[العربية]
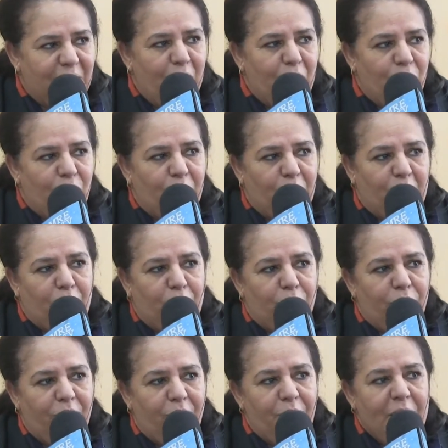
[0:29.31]
كما هو
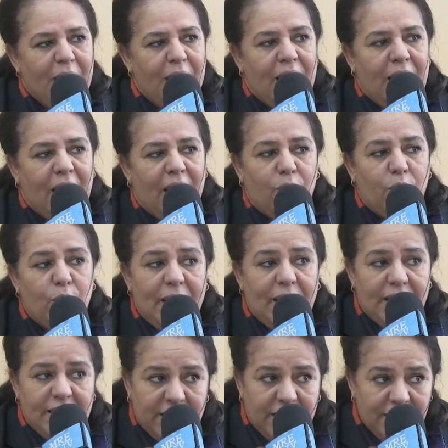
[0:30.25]
معروف
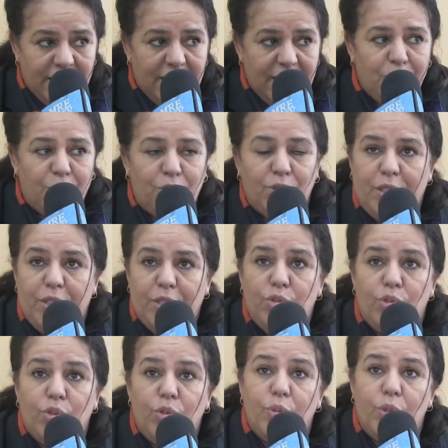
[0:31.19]
والتي
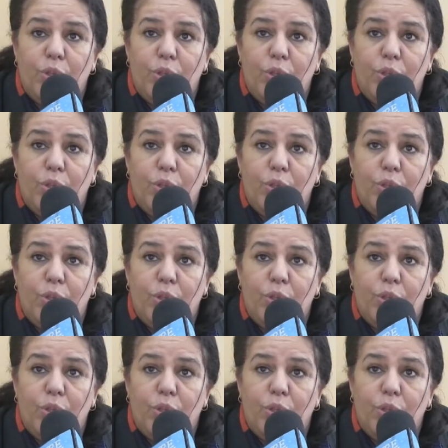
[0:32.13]
تعد